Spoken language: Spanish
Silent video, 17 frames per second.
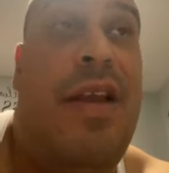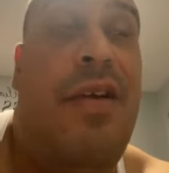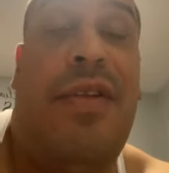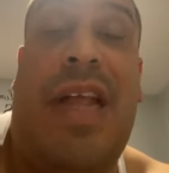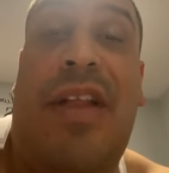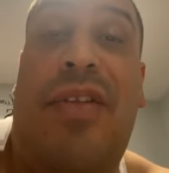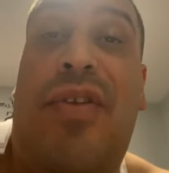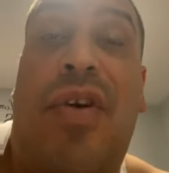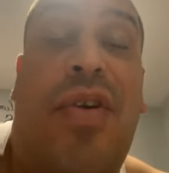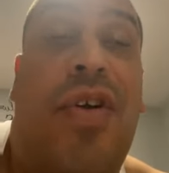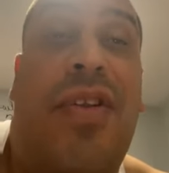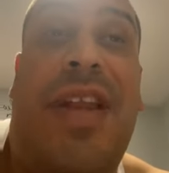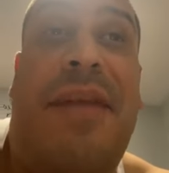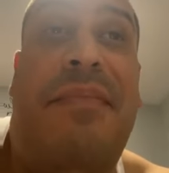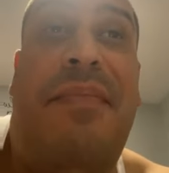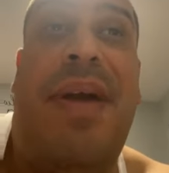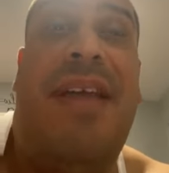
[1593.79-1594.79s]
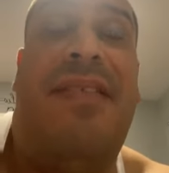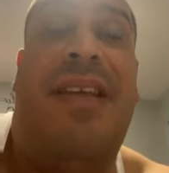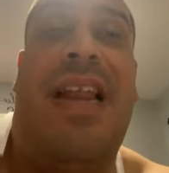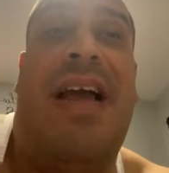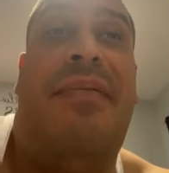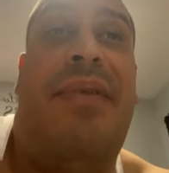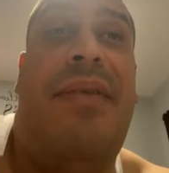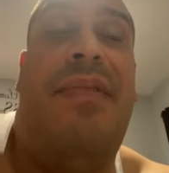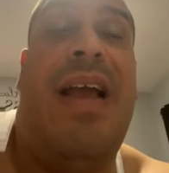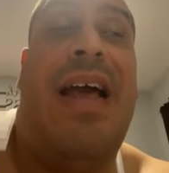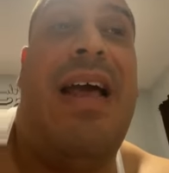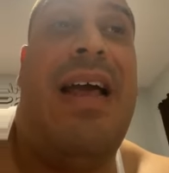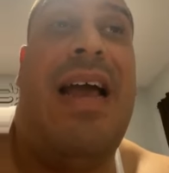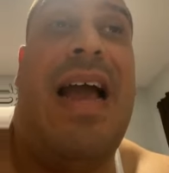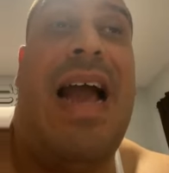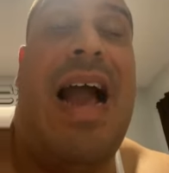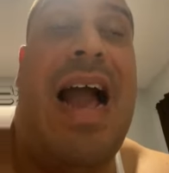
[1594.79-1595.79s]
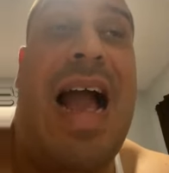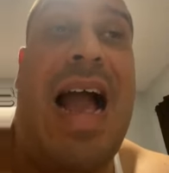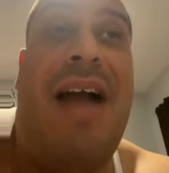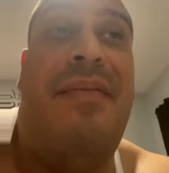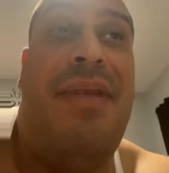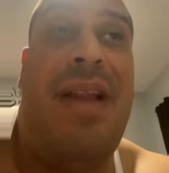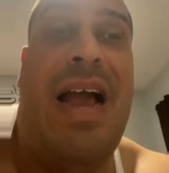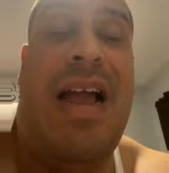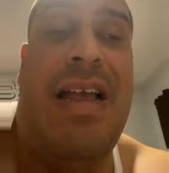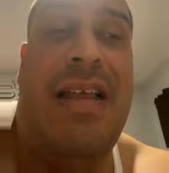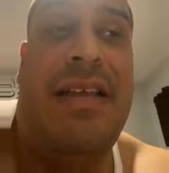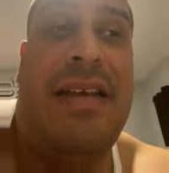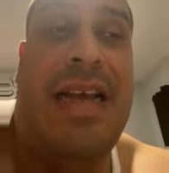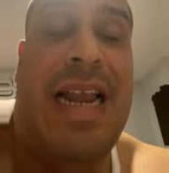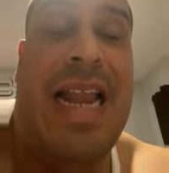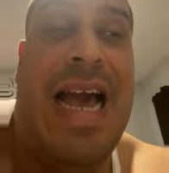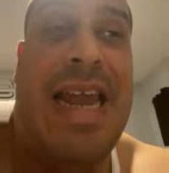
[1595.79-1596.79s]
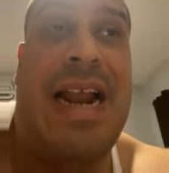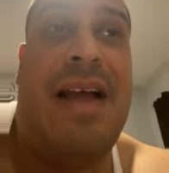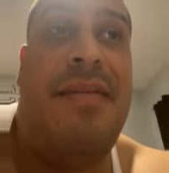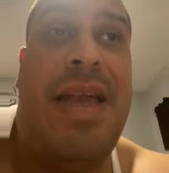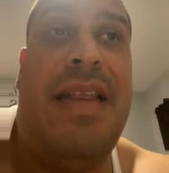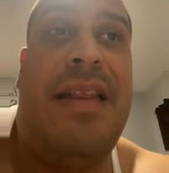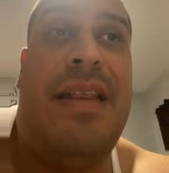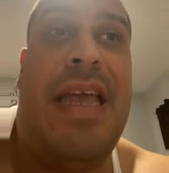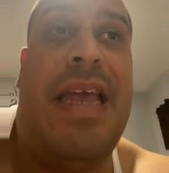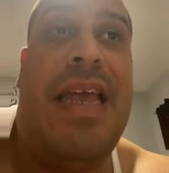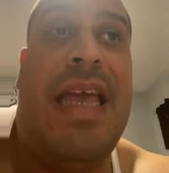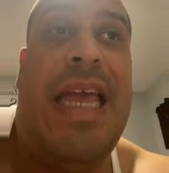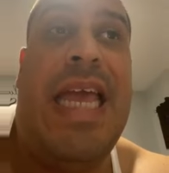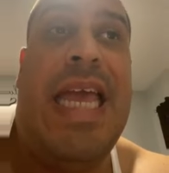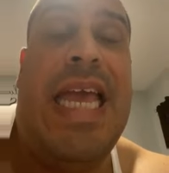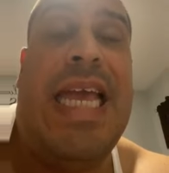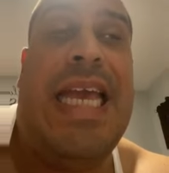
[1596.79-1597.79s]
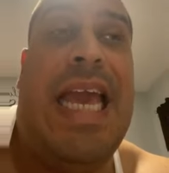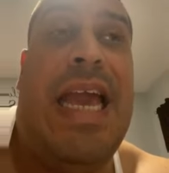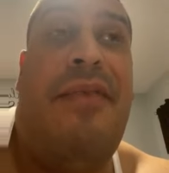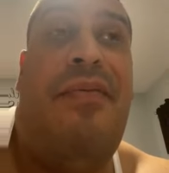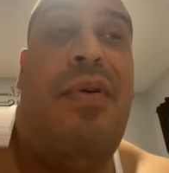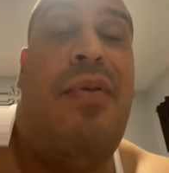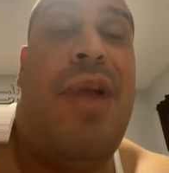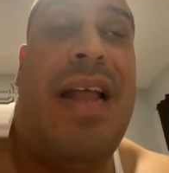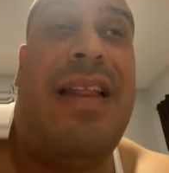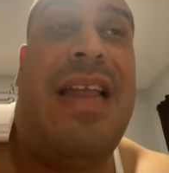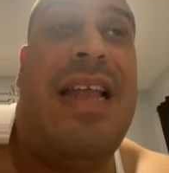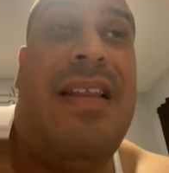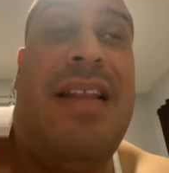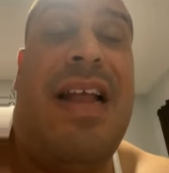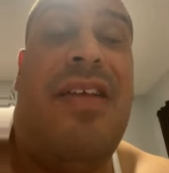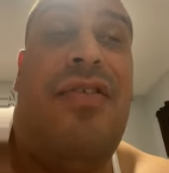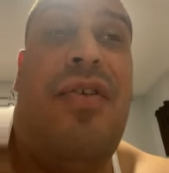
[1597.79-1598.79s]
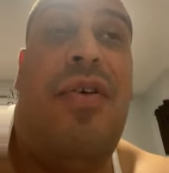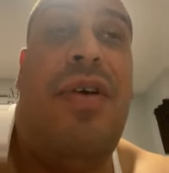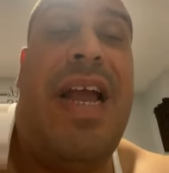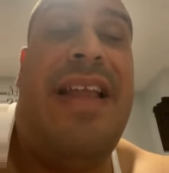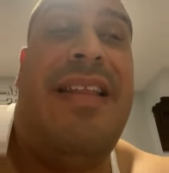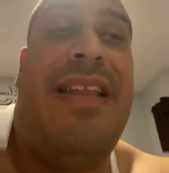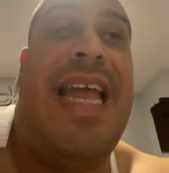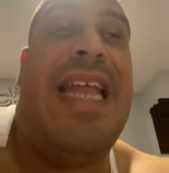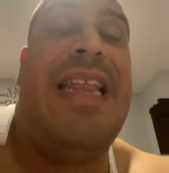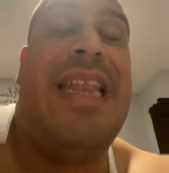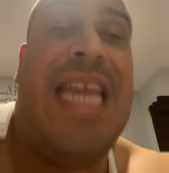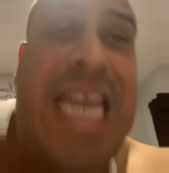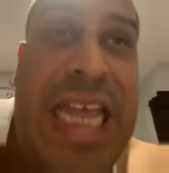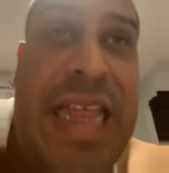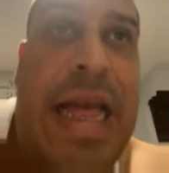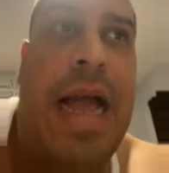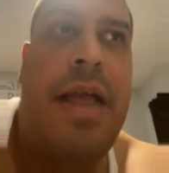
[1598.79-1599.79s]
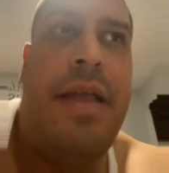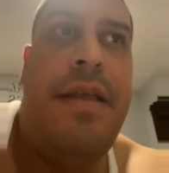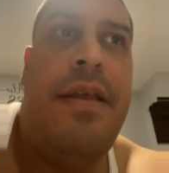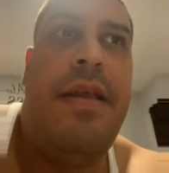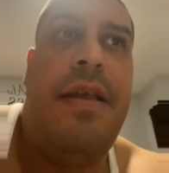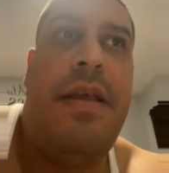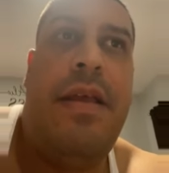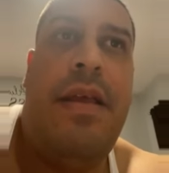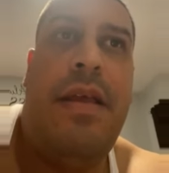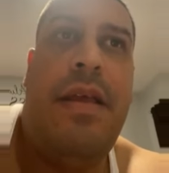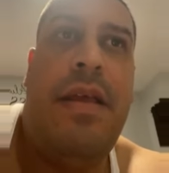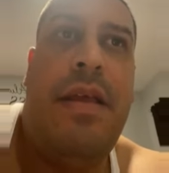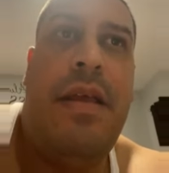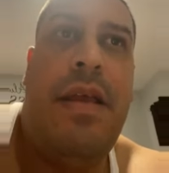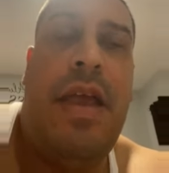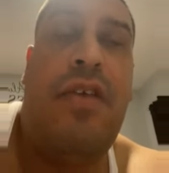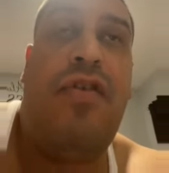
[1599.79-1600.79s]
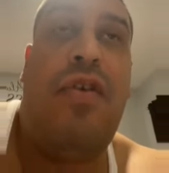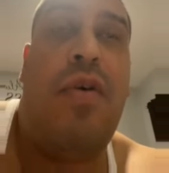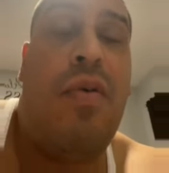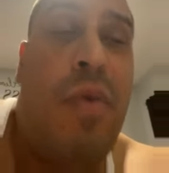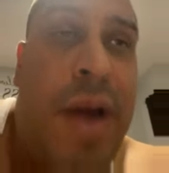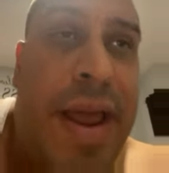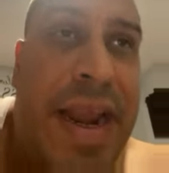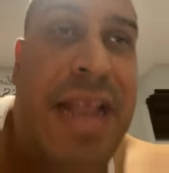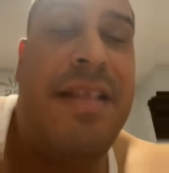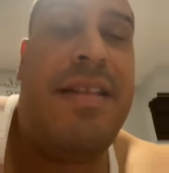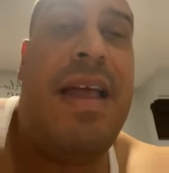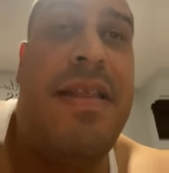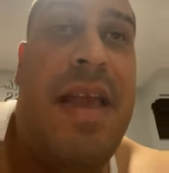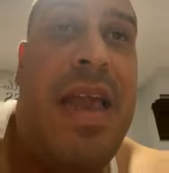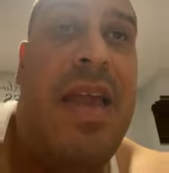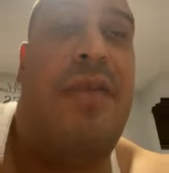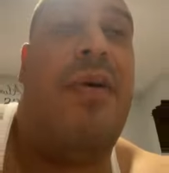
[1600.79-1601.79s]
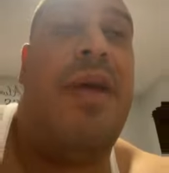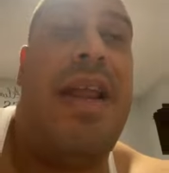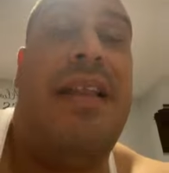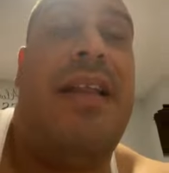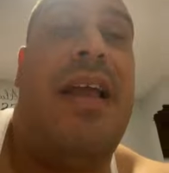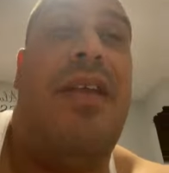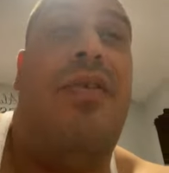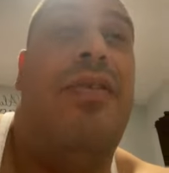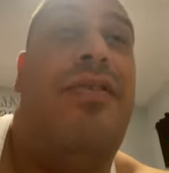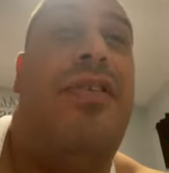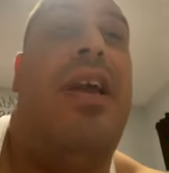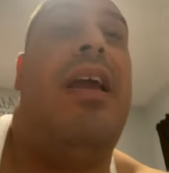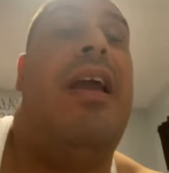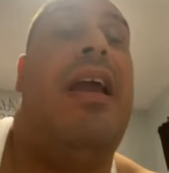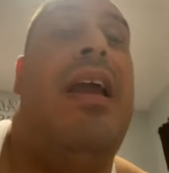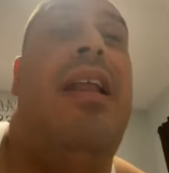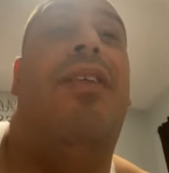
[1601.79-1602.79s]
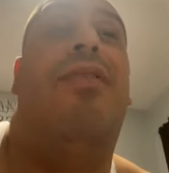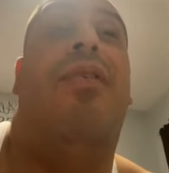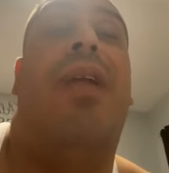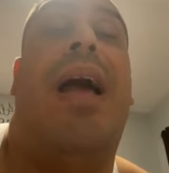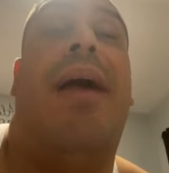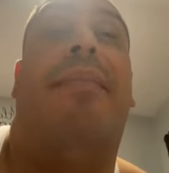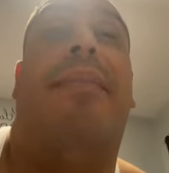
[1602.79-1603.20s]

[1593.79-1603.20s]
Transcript: Y lo tentó no tres veces. La Biblia ah, habla claramente que fue una tentación extendida. Esos 40 días y 40 noches, él no